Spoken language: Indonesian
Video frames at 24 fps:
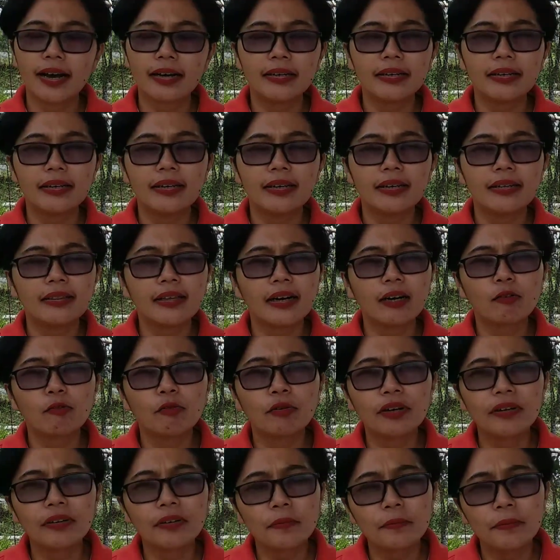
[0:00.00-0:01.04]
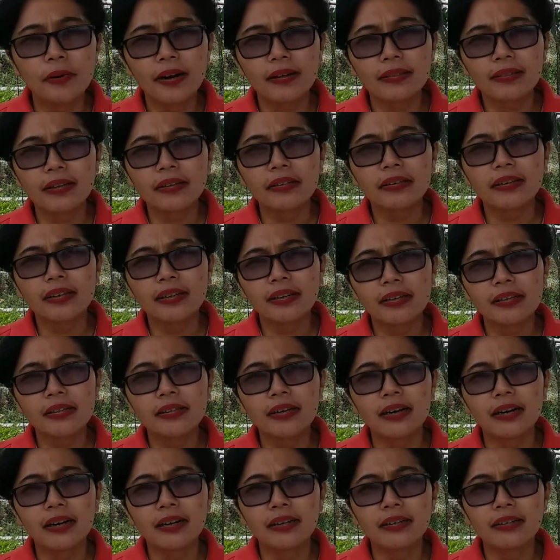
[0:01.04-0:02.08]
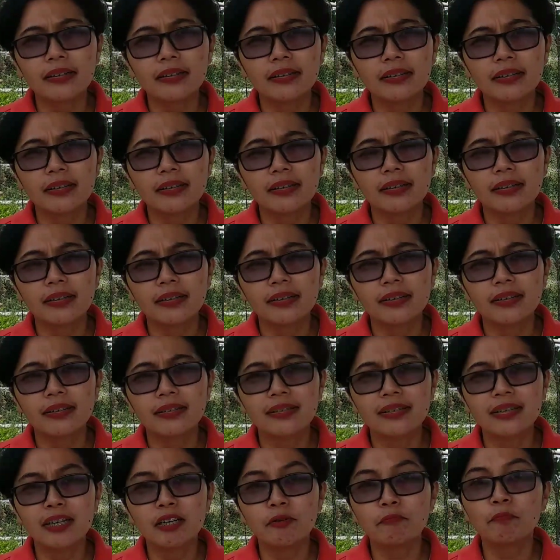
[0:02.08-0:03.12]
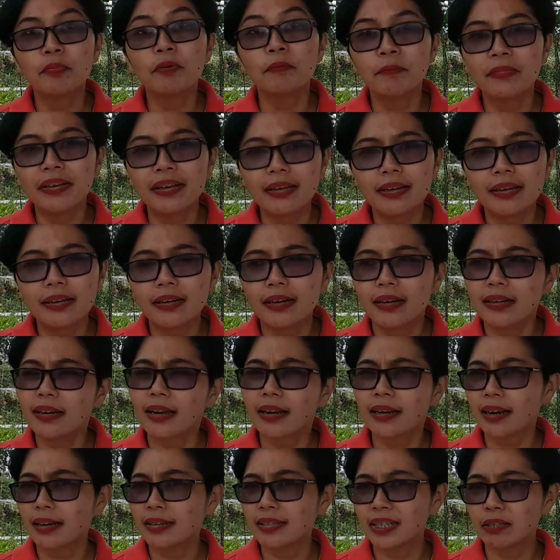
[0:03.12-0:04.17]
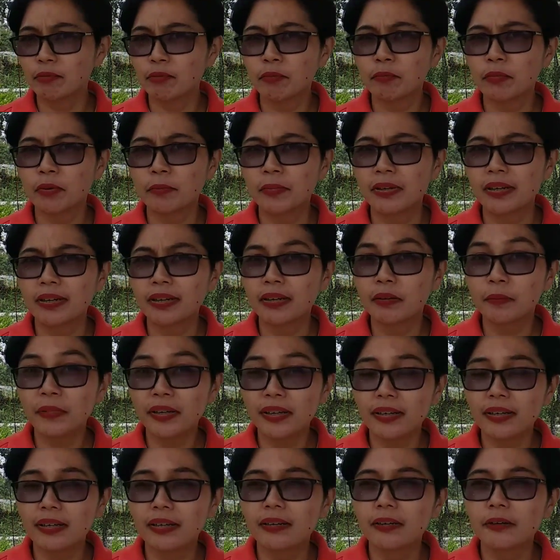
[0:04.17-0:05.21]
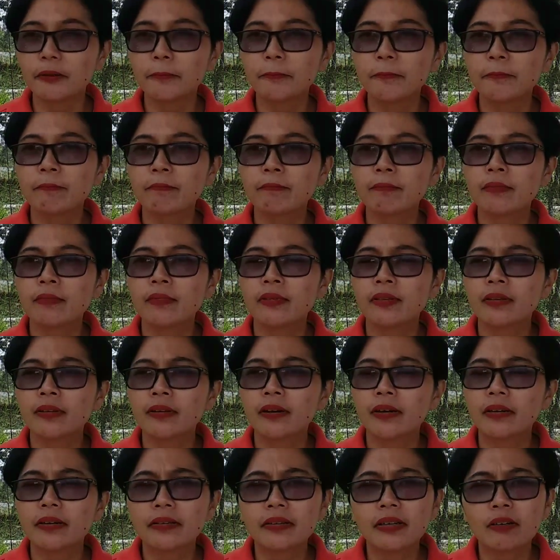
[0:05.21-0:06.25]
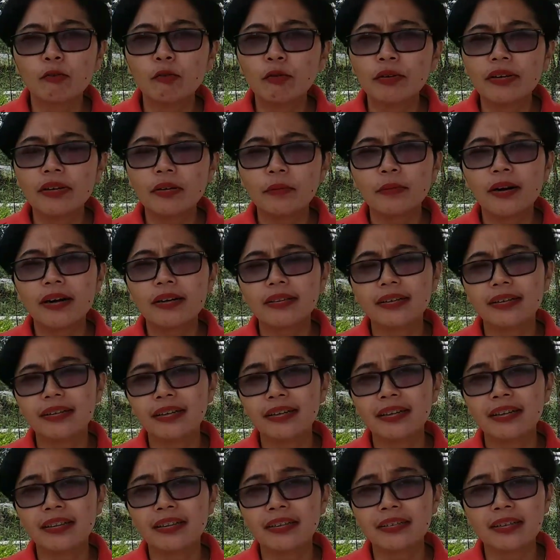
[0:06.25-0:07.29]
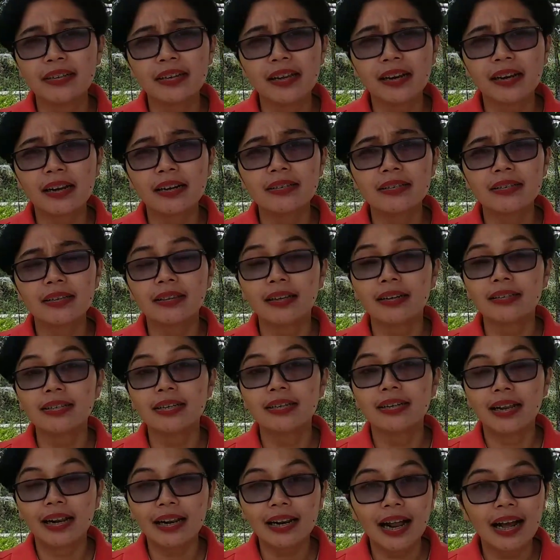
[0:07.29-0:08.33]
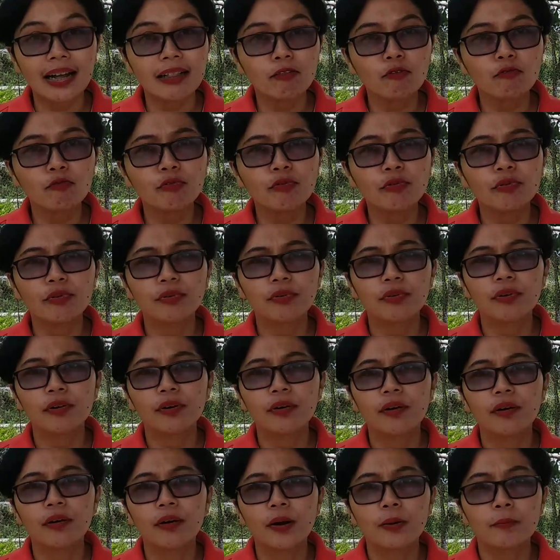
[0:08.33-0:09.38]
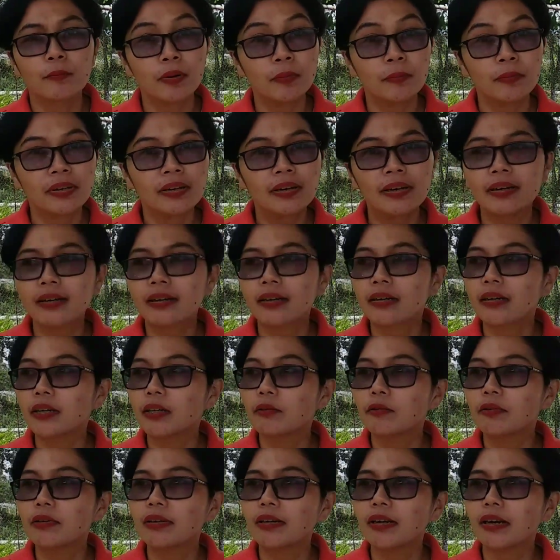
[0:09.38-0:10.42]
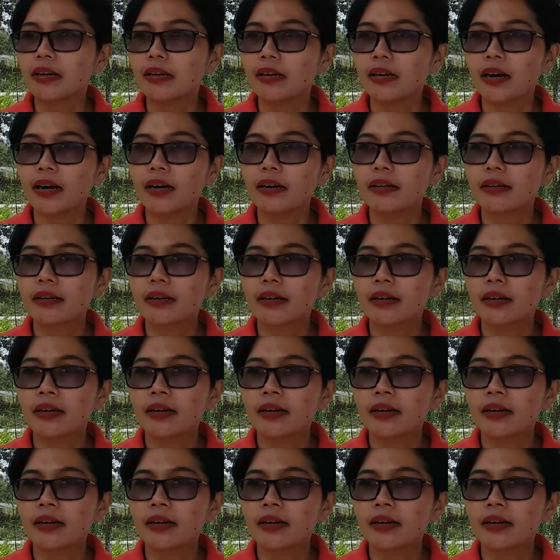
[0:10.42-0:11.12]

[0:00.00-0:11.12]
adi iya tangguhkan di batang kita jadi pemilik adik raja mah pemilik mikin. adi tangguhkan di batang kita jadi raja tak jadi ratu pemilik kegeluhan enda